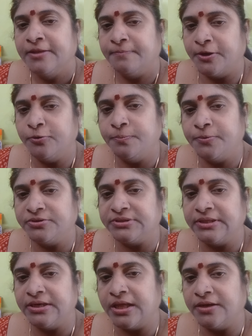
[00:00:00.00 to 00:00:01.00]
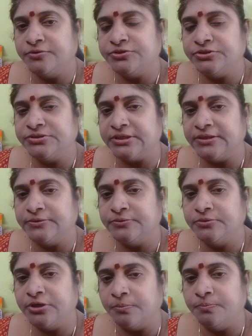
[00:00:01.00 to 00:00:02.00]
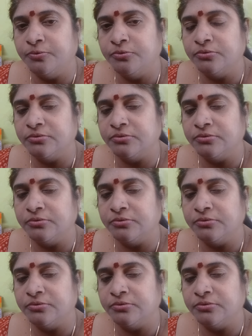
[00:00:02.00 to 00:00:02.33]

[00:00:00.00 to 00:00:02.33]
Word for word: పరువు పోతుందని ఆలోచించలేదు డబ్బు